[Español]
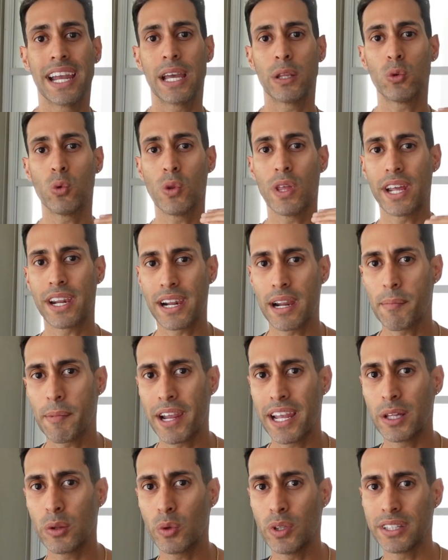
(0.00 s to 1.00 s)
que tú
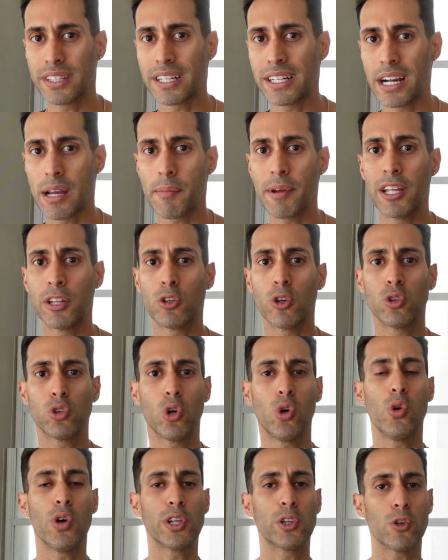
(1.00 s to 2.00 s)
derrames en tu entrenamiento,
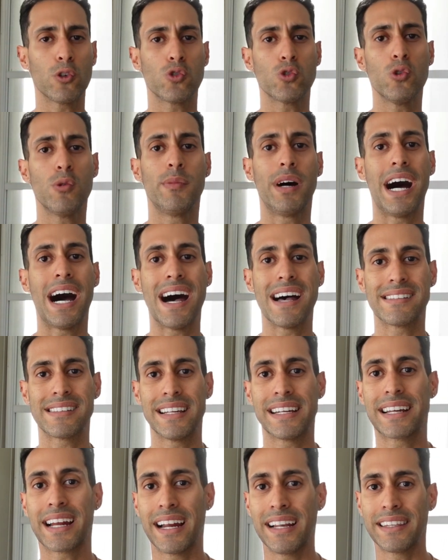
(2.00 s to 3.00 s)
todo esto suma
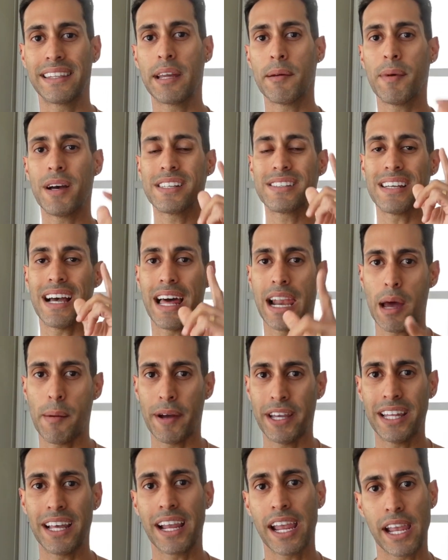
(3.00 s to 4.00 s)
acercarte más a la
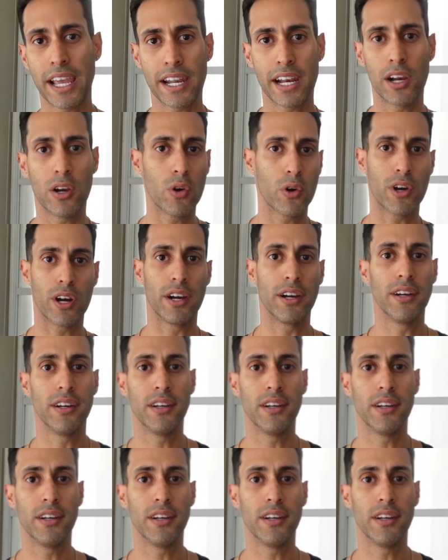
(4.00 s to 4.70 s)
meta que quieres lograr.